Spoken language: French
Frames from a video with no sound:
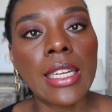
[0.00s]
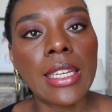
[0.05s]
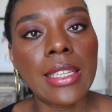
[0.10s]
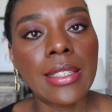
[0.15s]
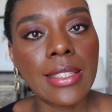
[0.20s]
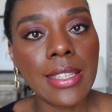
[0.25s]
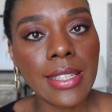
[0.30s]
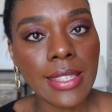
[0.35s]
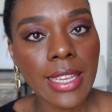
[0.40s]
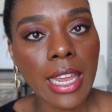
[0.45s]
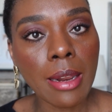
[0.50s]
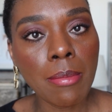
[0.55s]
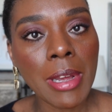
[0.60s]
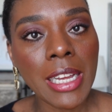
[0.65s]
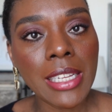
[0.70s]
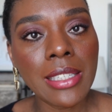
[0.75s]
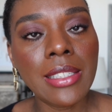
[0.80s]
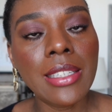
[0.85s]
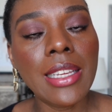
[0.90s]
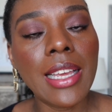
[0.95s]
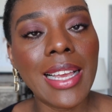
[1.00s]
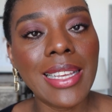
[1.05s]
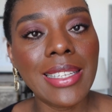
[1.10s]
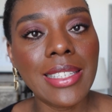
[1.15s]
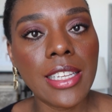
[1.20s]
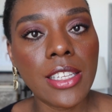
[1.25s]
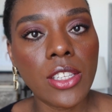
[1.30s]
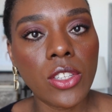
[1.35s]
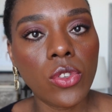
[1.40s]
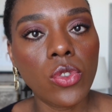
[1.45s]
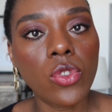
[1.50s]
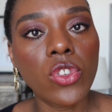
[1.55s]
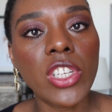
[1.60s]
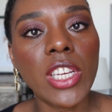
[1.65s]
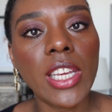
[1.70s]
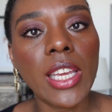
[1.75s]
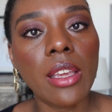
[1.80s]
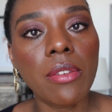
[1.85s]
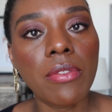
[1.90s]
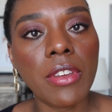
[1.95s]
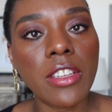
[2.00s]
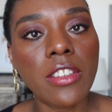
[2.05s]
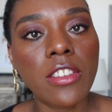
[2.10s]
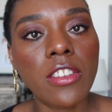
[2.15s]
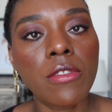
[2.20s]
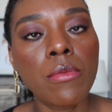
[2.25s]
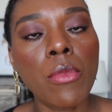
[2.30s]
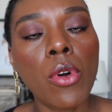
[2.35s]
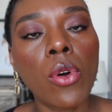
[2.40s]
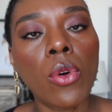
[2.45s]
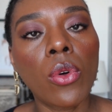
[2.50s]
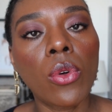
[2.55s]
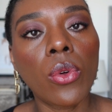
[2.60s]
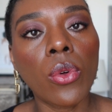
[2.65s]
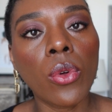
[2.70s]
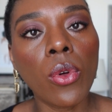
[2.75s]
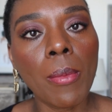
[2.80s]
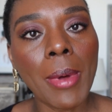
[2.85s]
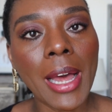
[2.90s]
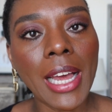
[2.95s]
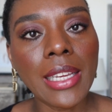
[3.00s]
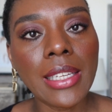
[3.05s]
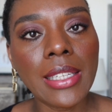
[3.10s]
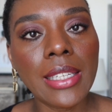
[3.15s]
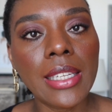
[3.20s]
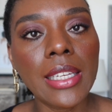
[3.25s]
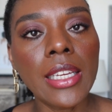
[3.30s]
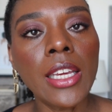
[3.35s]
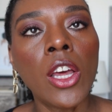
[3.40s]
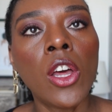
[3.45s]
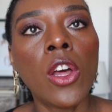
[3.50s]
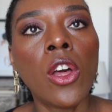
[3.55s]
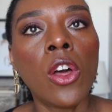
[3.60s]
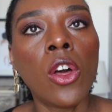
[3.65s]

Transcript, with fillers: C'est ce qu'elle m'a dit et c'est ce que j'ai effectivement remarqué.